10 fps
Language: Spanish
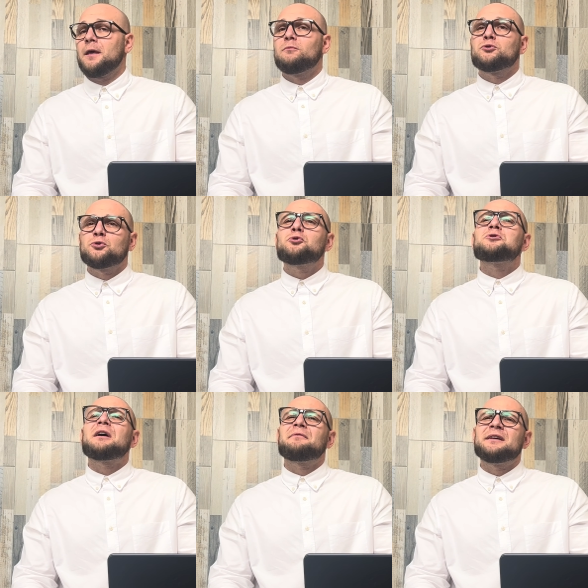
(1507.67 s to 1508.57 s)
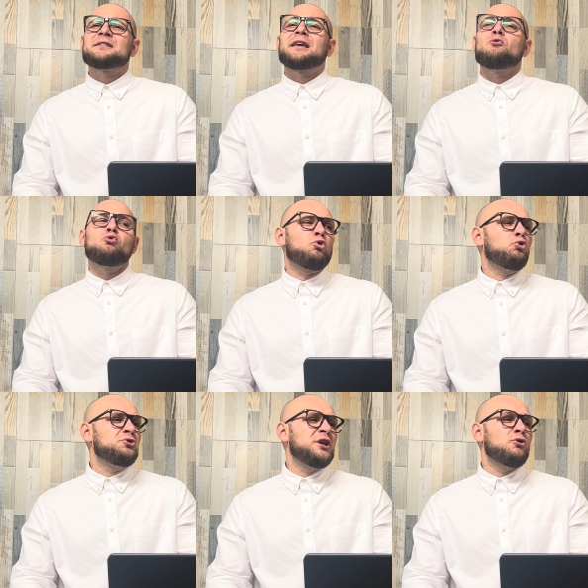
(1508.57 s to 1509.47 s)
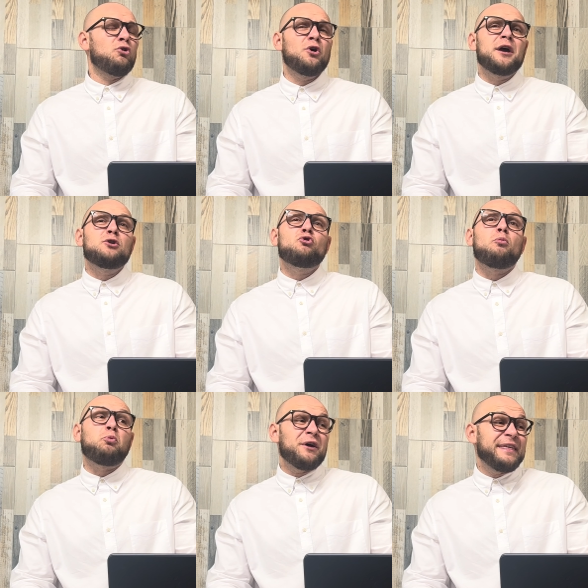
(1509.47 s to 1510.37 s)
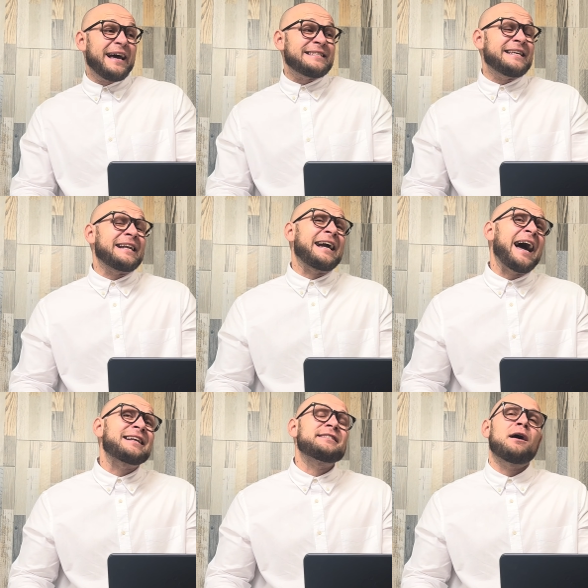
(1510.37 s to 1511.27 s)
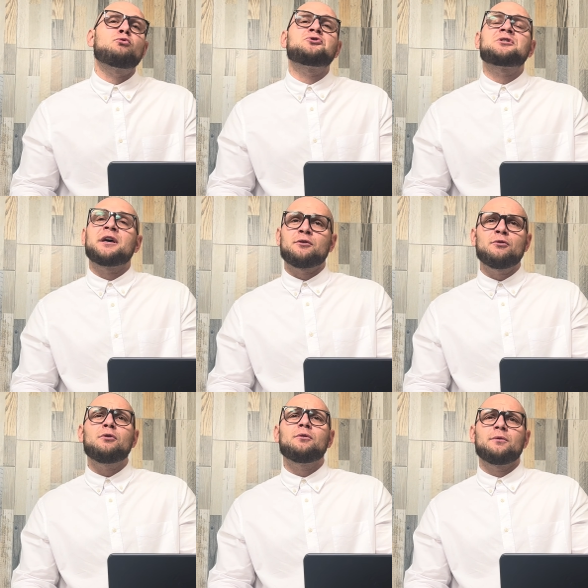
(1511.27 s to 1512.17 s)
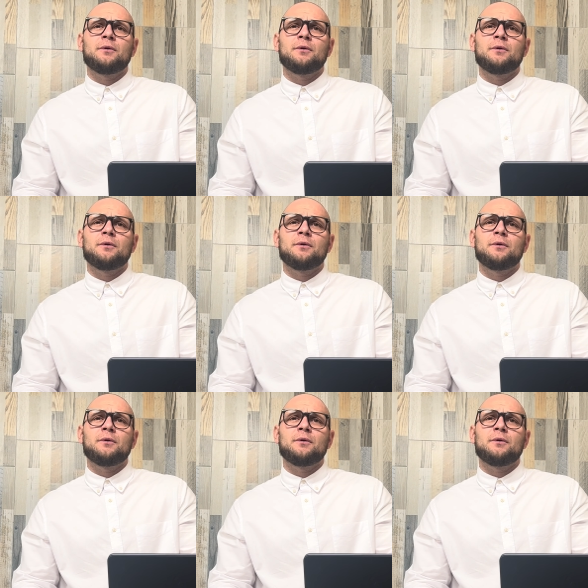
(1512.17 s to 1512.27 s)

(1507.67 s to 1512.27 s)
¿Vosotros sabéis que un judío no puede acercarse a un cerdo?